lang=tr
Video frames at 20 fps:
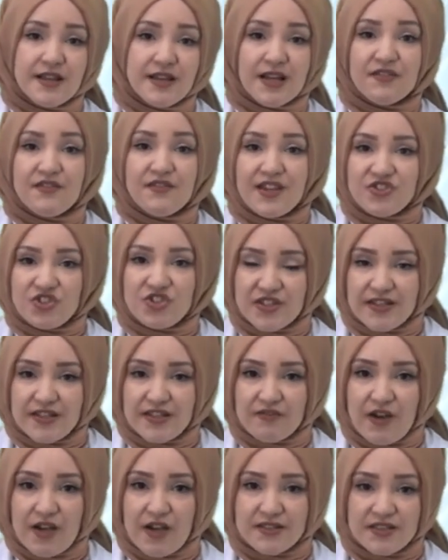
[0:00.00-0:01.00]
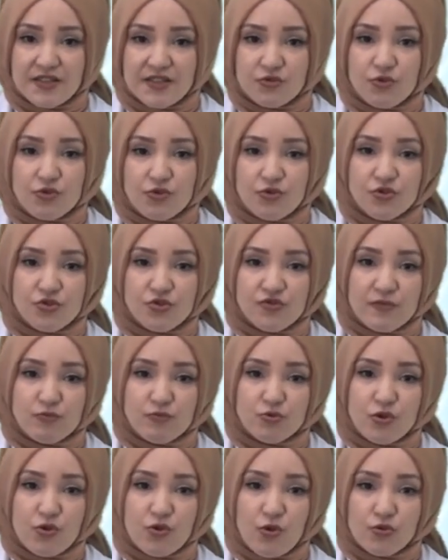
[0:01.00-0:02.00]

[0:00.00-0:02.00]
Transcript: yani V şekilli vadiyi görüyoruz ve burada